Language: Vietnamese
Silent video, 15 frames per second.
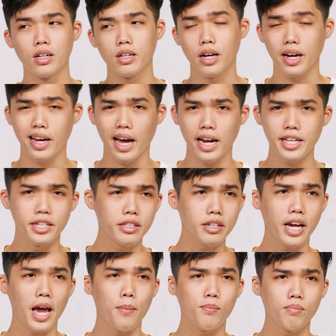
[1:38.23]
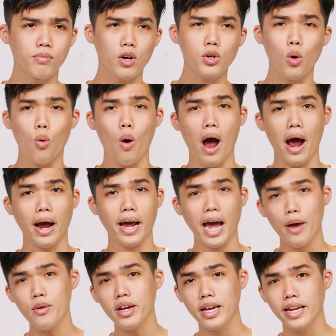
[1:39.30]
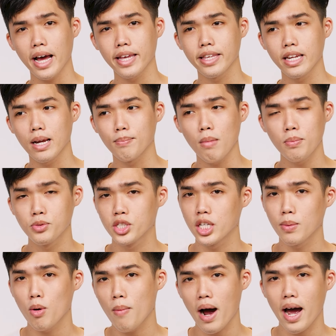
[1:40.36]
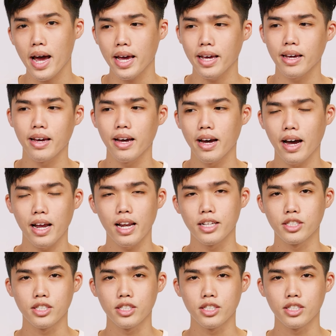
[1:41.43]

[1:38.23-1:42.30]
kể cả là những tư game có đồ họa cao nhất hiện nay như là PUBG Mobile hay là